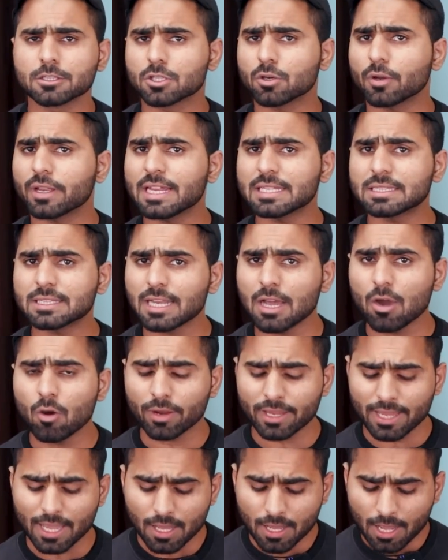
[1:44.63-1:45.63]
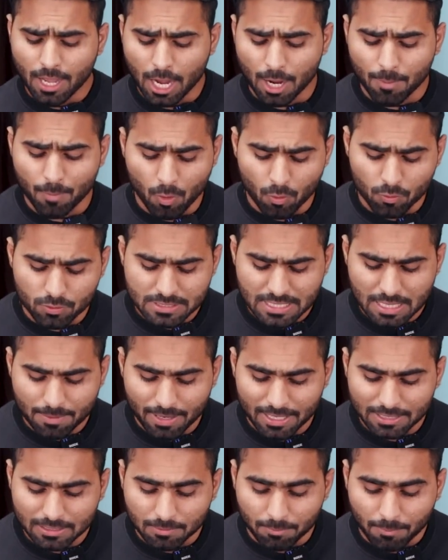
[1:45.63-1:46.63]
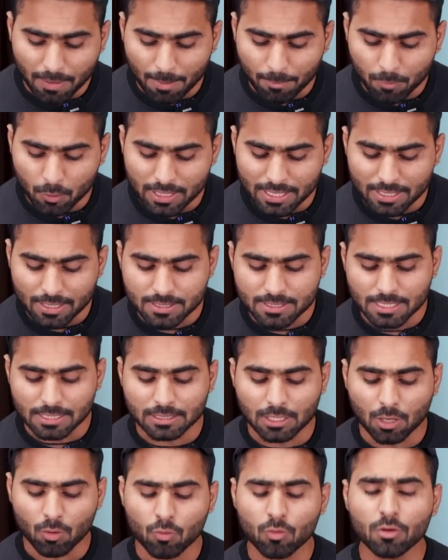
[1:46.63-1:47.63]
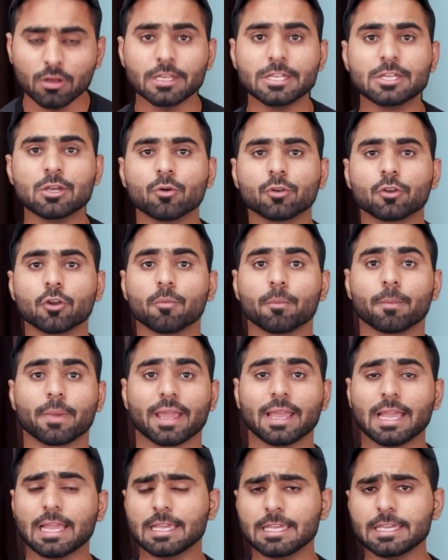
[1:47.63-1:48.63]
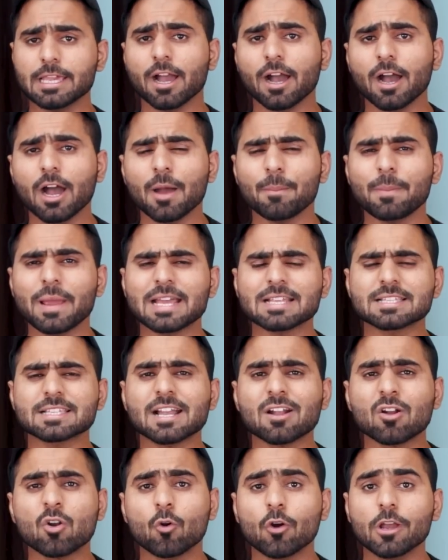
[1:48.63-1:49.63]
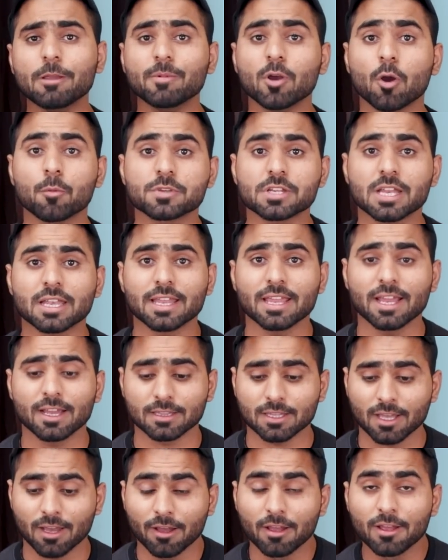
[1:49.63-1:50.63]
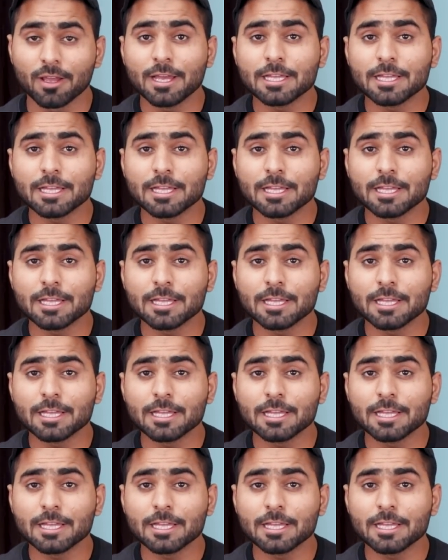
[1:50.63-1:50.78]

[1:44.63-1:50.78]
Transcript: तो इतना हो गया अब उसके बाद मैं आपको लेकर चलता हूं यूट्यूब में यहाँ पे ऐसा कोई भी ऑप्शन नहीं आता